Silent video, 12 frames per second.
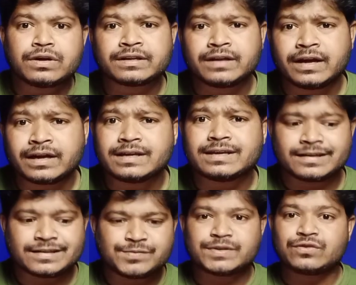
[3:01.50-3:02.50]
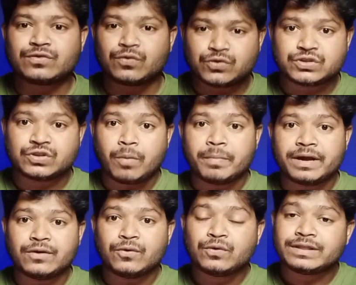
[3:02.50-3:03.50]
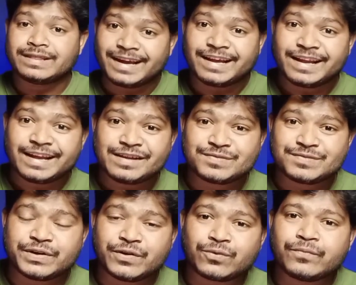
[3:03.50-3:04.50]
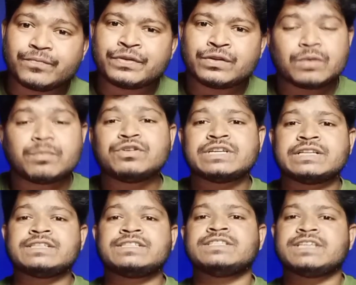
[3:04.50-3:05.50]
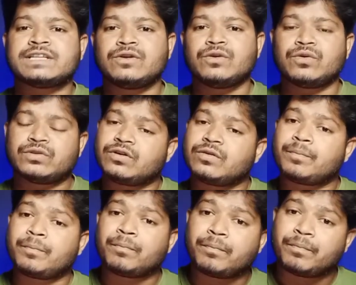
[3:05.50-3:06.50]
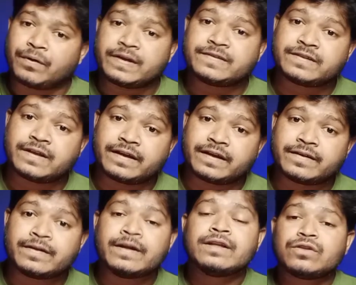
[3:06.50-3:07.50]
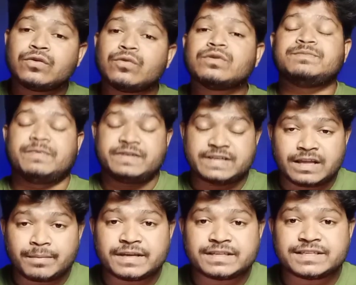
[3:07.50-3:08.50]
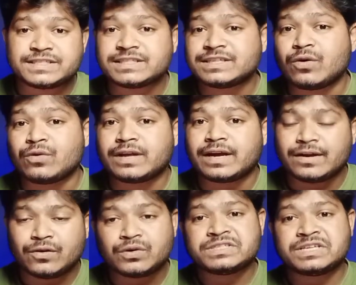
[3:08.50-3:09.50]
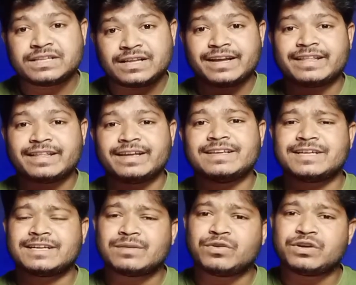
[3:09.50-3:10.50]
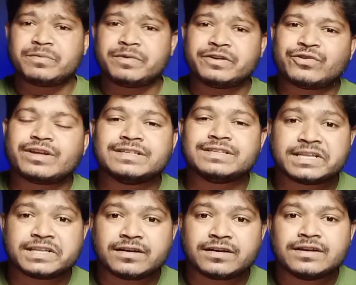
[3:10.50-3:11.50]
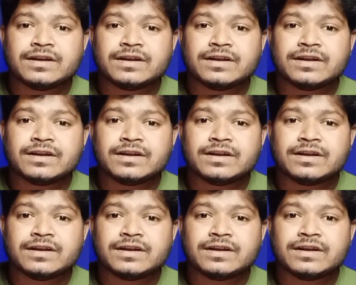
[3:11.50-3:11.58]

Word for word: को लगता है कि इसमें तो कुछ दम है लोग देख रहे हैं इस वीडियो को तो वो ज़्यादा से ज़्यादा लोगों तक भेजता है तो ज़्यादा भेजने से क्या होता है लोग ज़्यादा देखते हैं ज़्यादा मोटिवेट होते हैं ज़्यादा